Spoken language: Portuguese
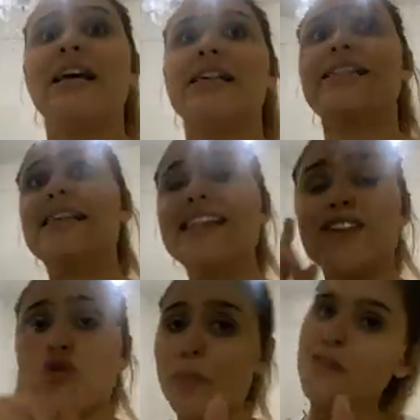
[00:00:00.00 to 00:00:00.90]
sem ser
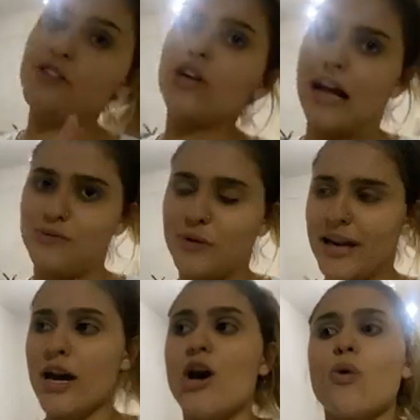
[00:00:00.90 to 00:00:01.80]
supervisionado.
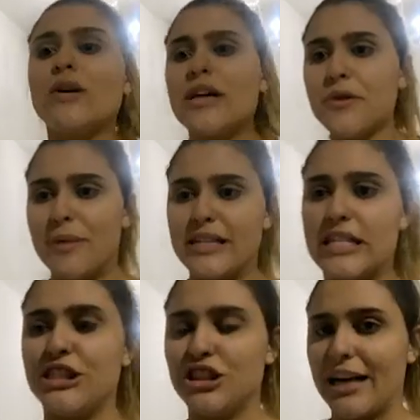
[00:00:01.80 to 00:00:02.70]
Porque quando eu e o Brenner a
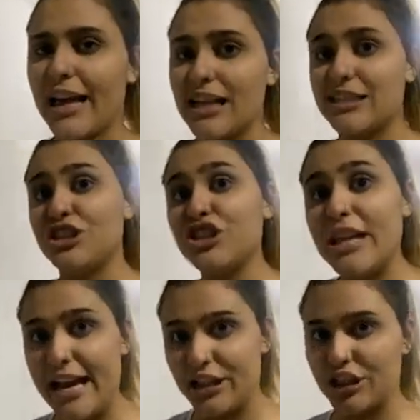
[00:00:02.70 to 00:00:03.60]
gente tá aqui, a gente
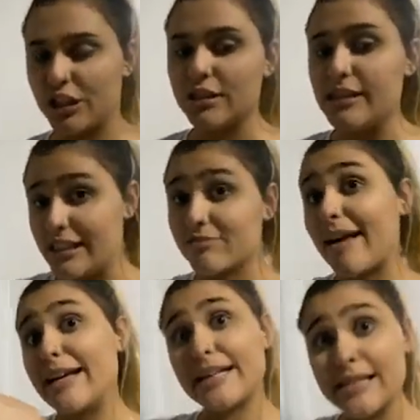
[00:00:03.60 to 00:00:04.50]
deixa. Eles
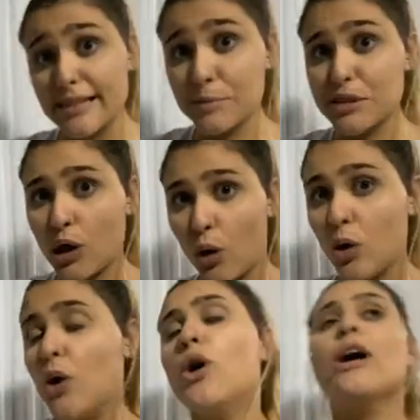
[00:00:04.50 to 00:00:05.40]
ficarem aqui em cima só.
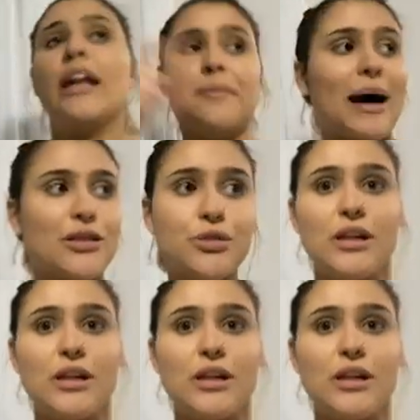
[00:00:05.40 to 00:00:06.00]
Lá embaixo,